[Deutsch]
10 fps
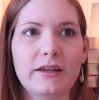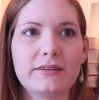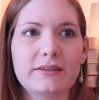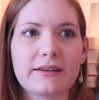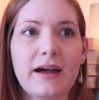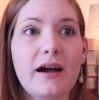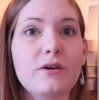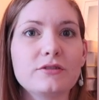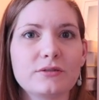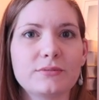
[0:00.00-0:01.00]
es in
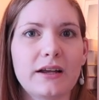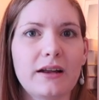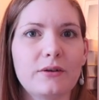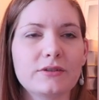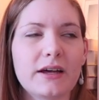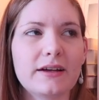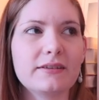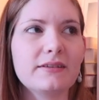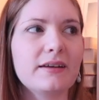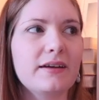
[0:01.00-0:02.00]
Chaos zum Teil
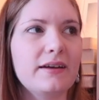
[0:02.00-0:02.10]
ausartet.